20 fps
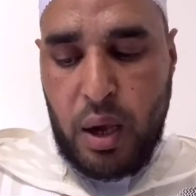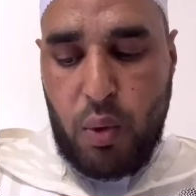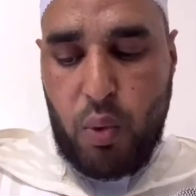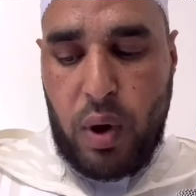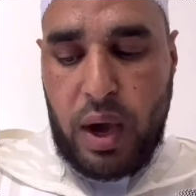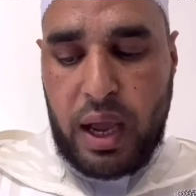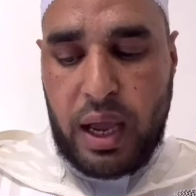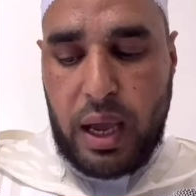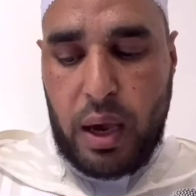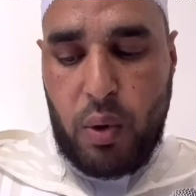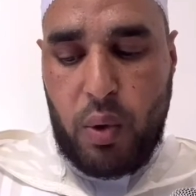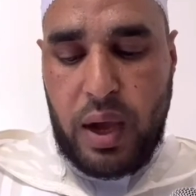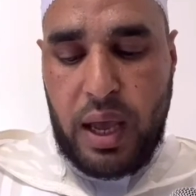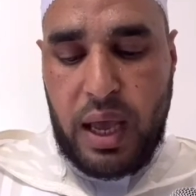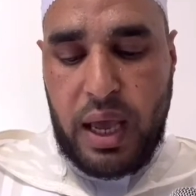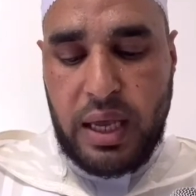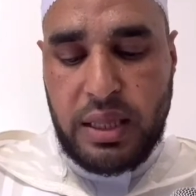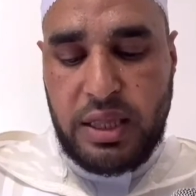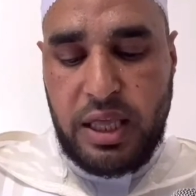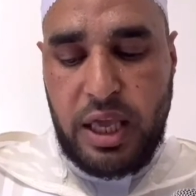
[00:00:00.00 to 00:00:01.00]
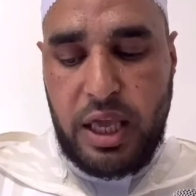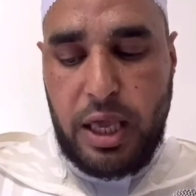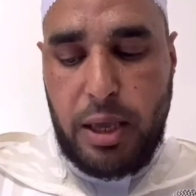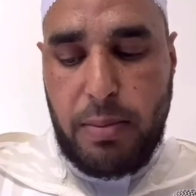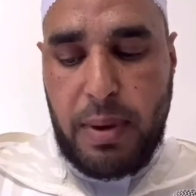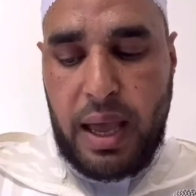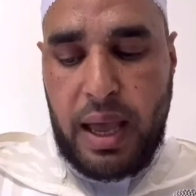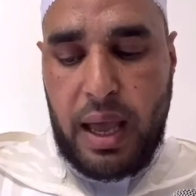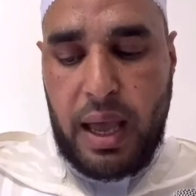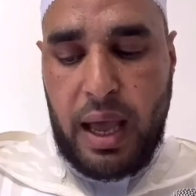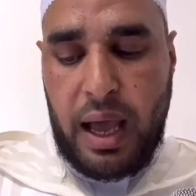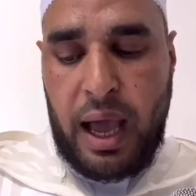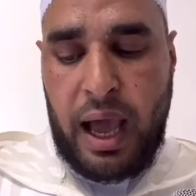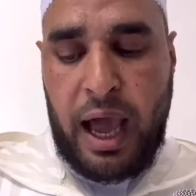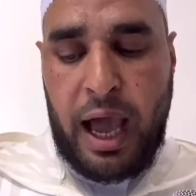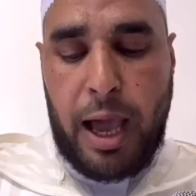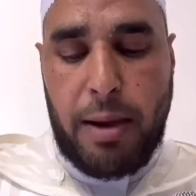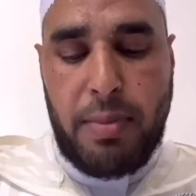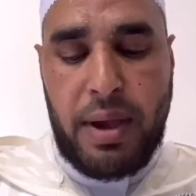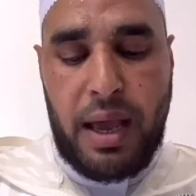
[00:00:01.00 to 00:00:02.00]
وخواتيم
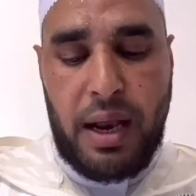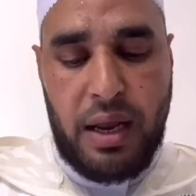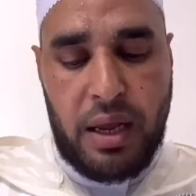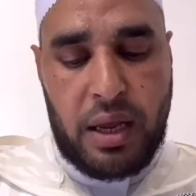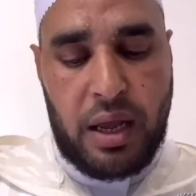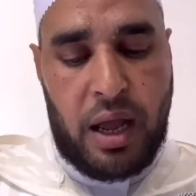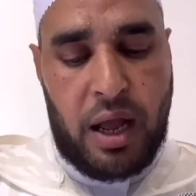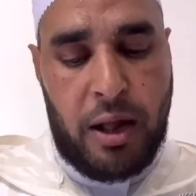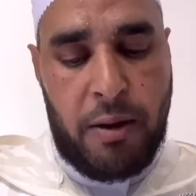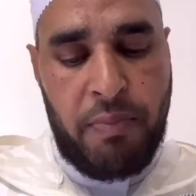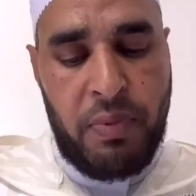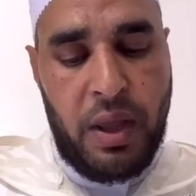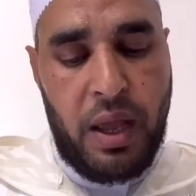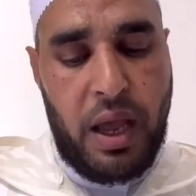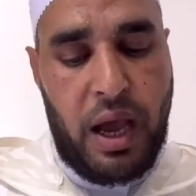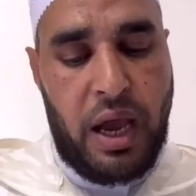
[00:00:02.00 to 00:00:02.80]
عملك